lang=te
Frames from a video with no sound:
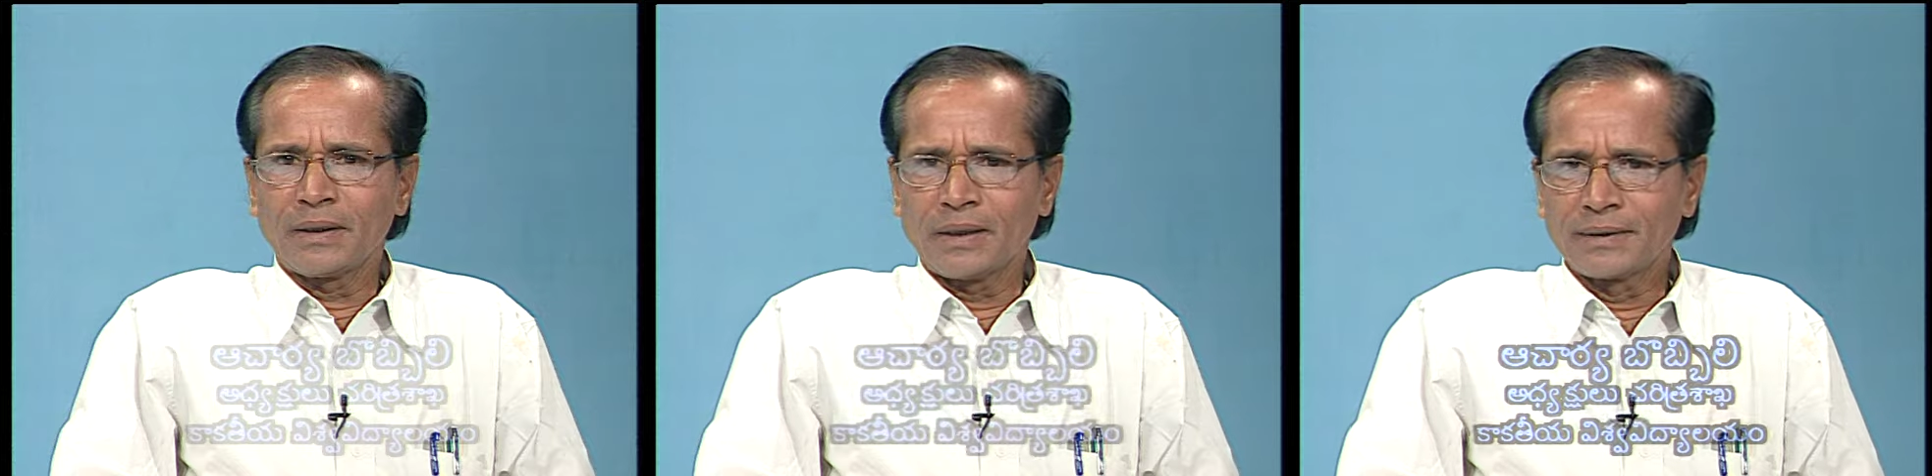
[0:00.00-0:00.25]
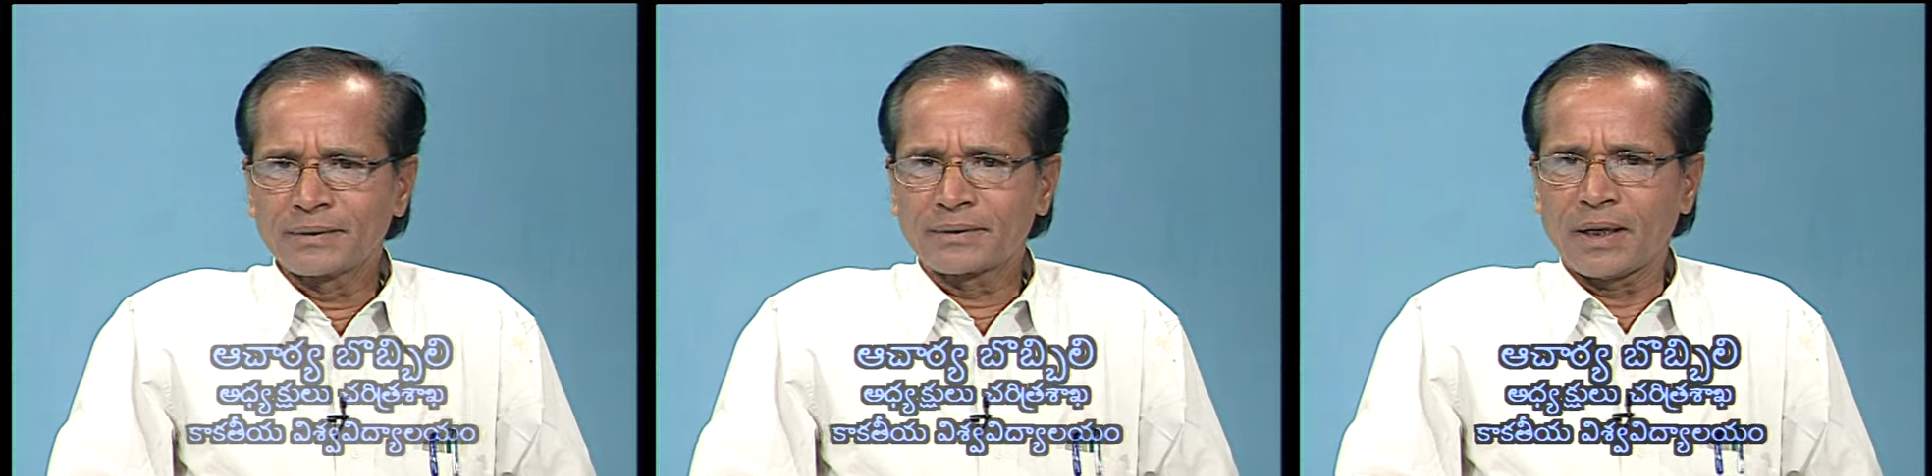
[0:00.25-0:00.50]

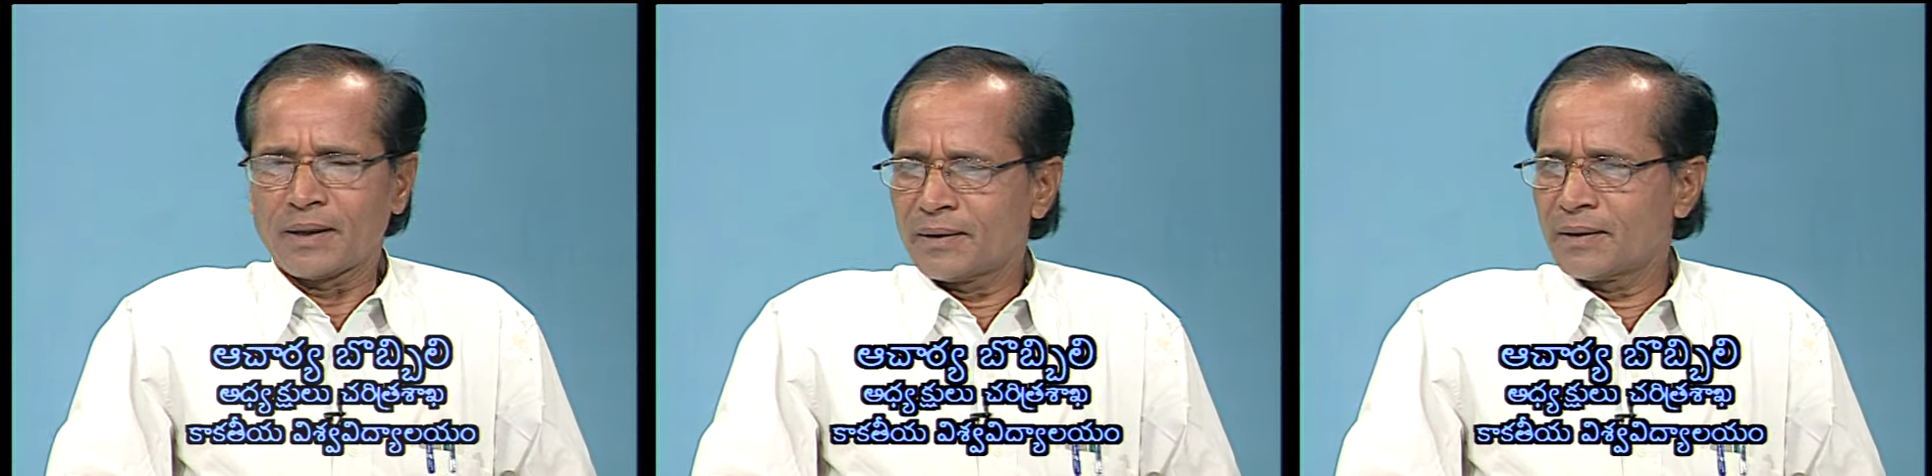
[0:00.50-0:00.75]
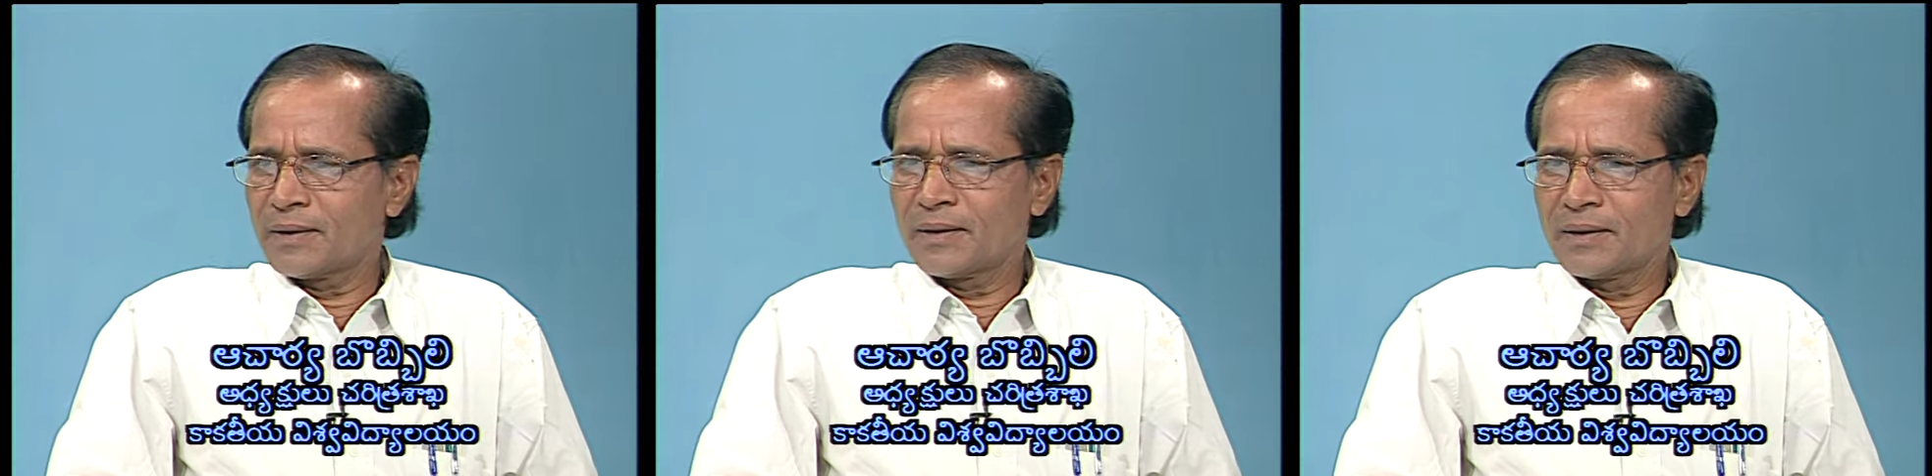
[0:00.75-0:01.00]
ఎంత
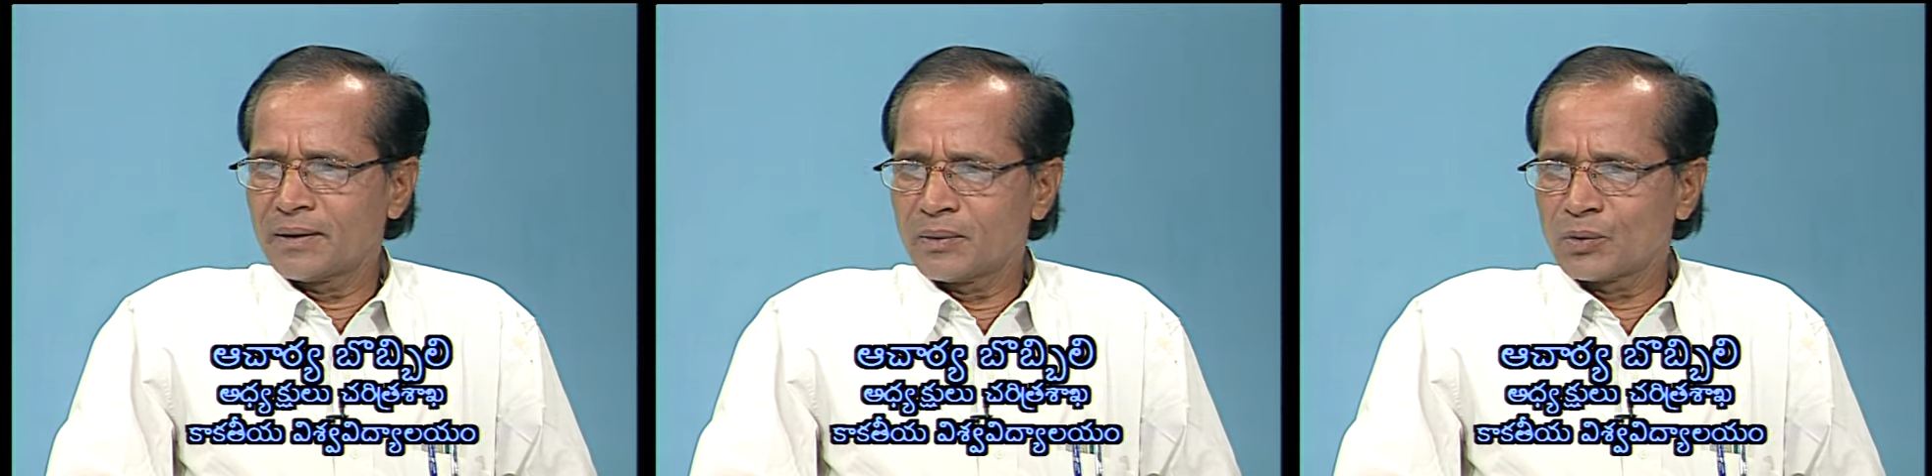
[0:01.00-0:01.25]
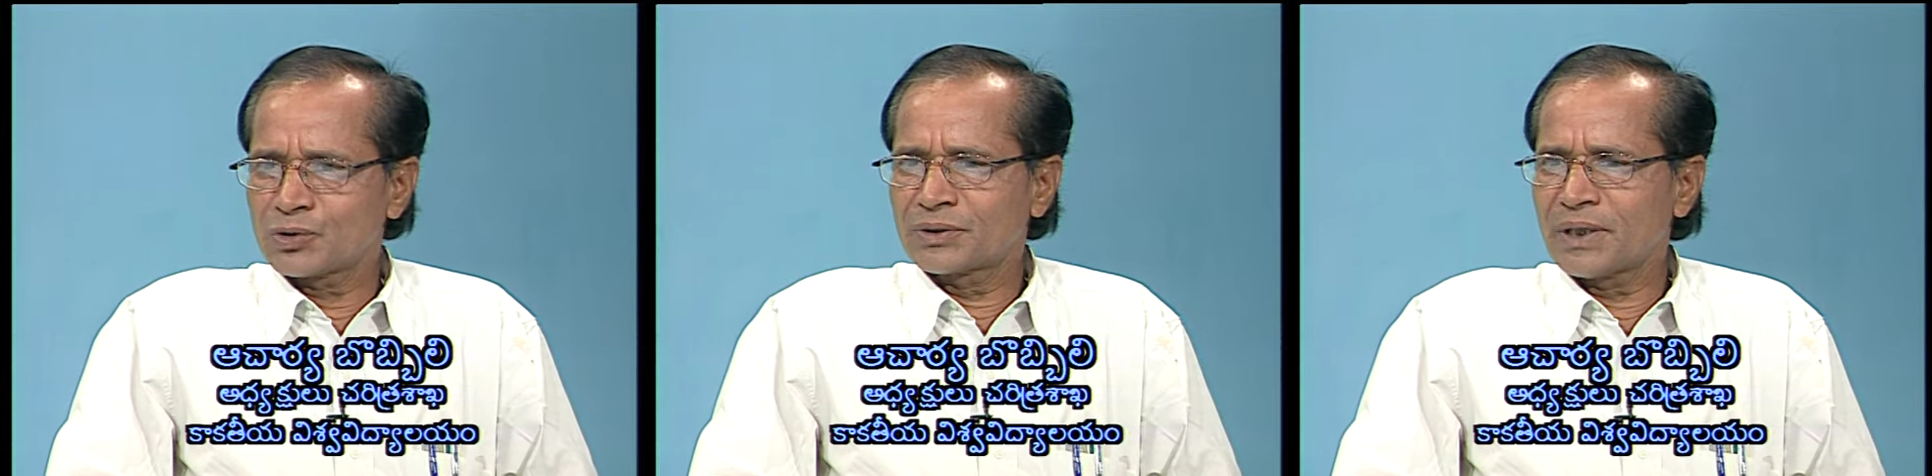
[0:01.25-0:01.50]

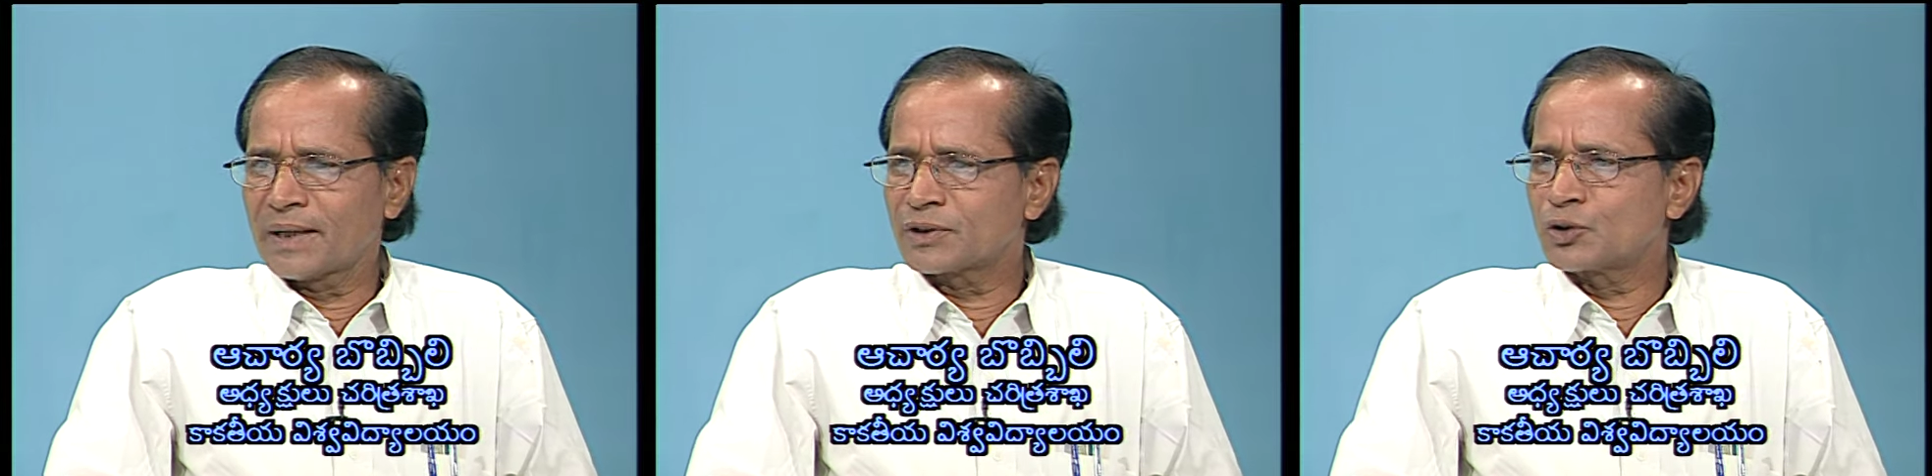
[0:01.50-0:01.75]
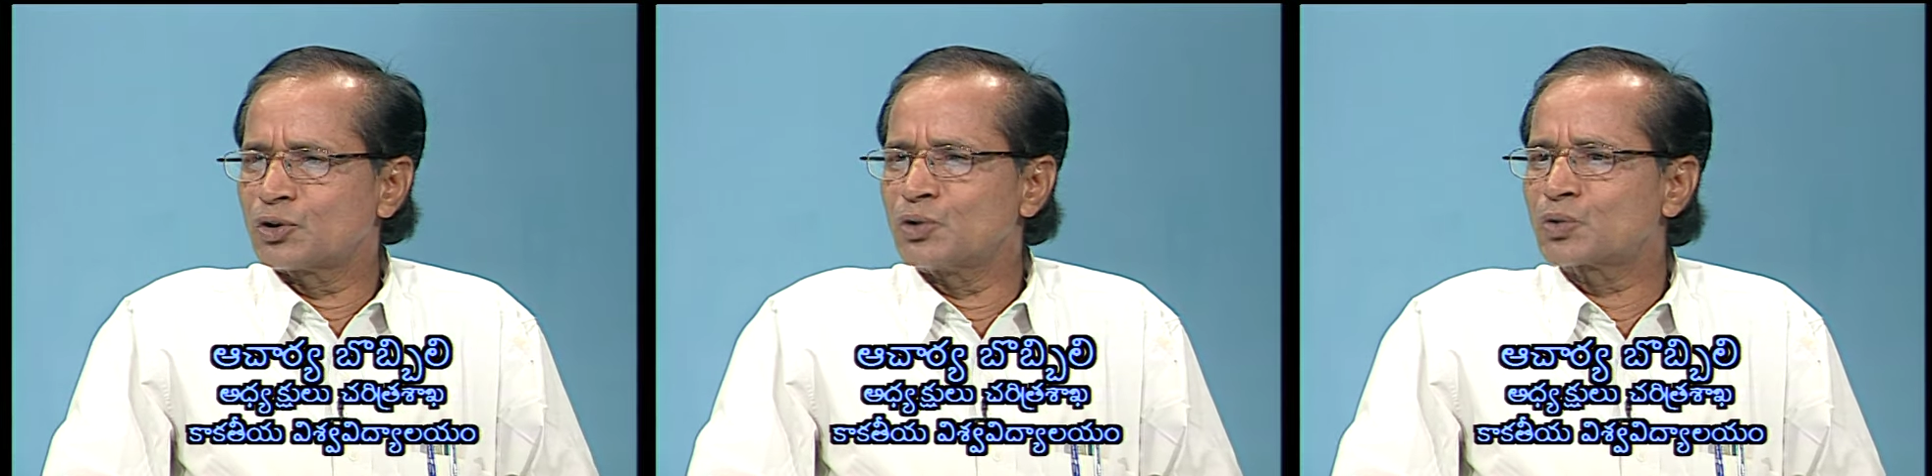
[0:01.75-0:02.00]
వస్తే అంత
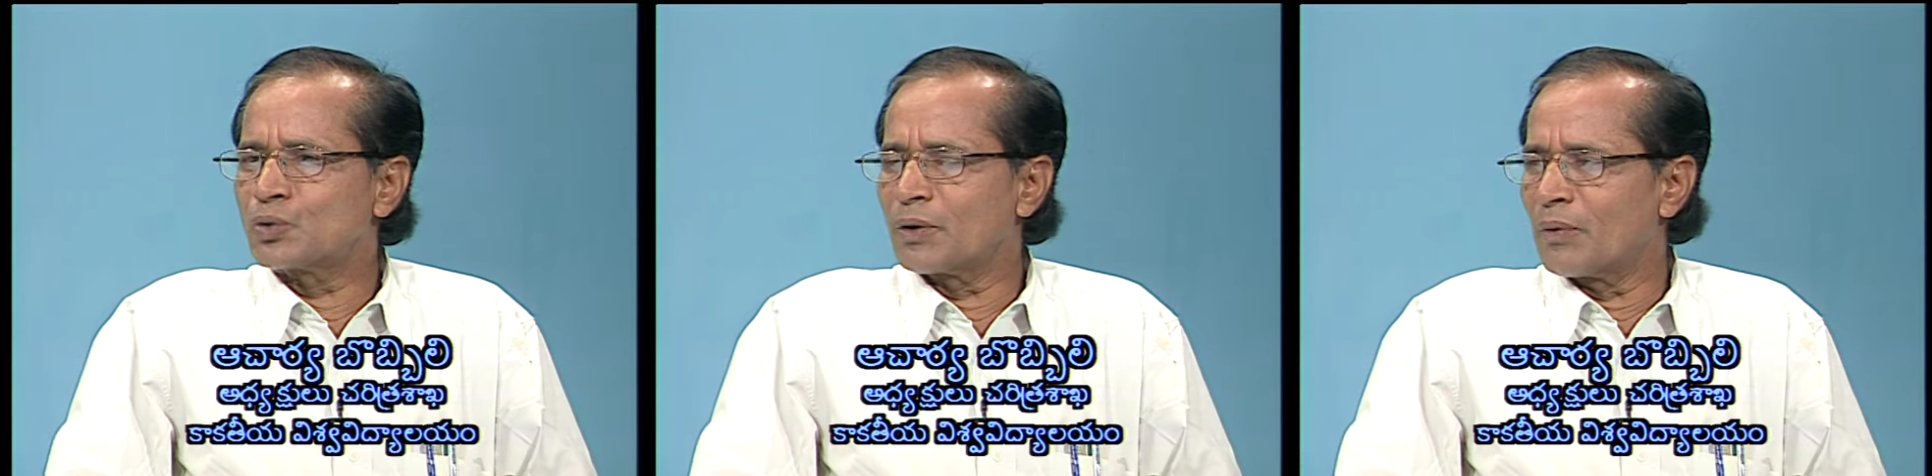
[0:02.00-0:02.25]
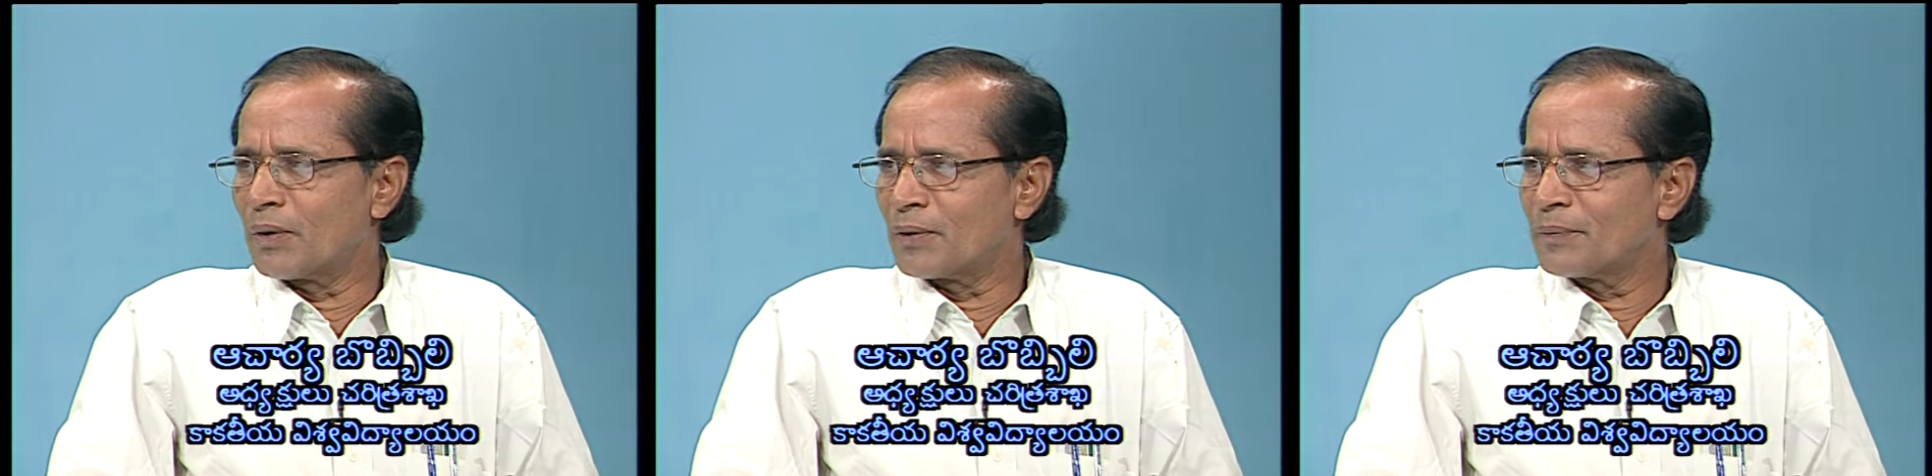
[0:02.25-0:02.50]

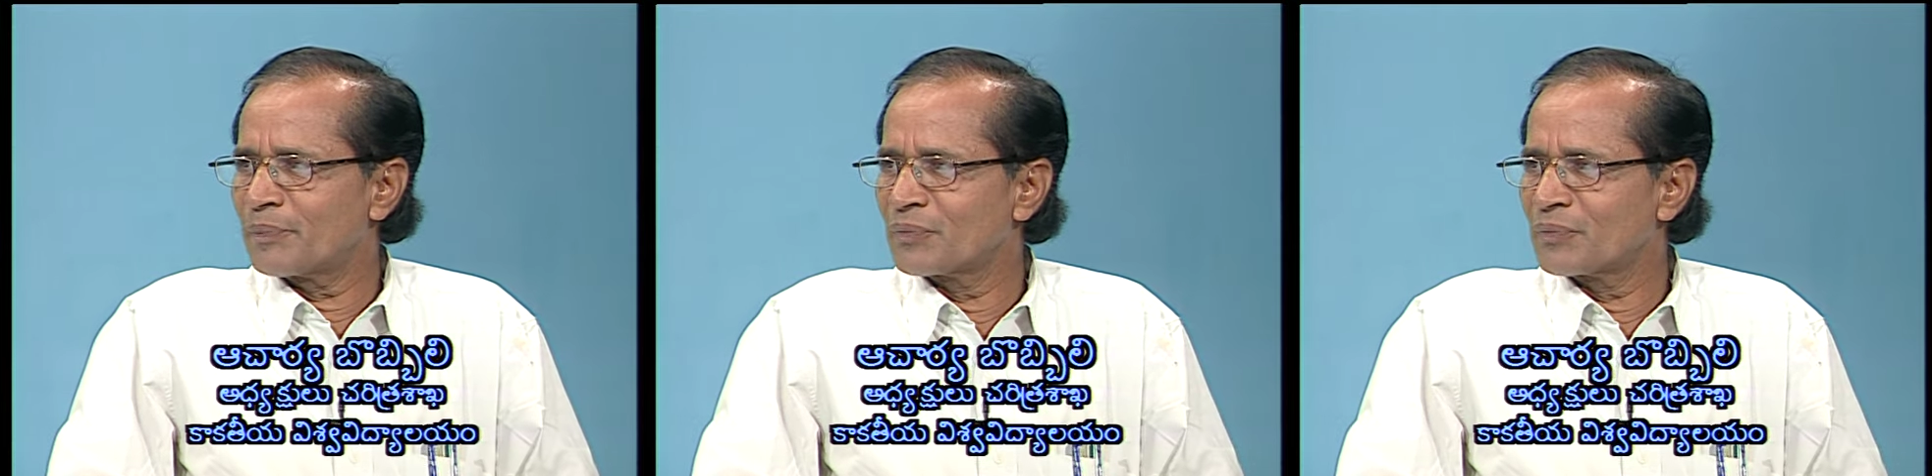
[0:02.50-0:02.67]
తీసుకునేవాళ్ళు